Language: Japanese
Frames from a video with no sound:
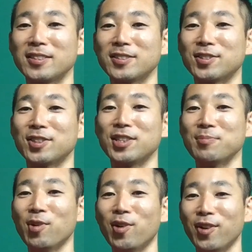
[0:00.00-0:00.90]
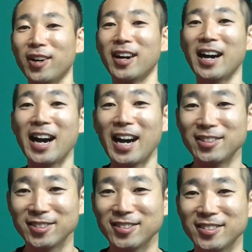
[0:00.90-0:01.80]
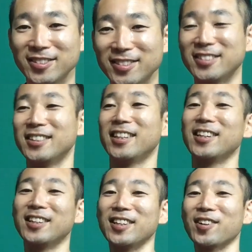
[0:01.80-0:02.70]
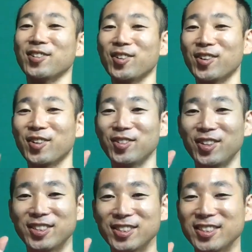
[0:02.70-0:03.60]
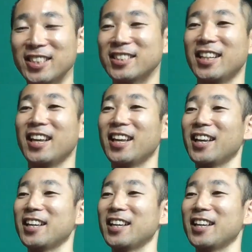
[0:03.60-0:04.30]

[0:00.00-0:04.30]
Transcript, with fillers: 次もある、このこの5つですね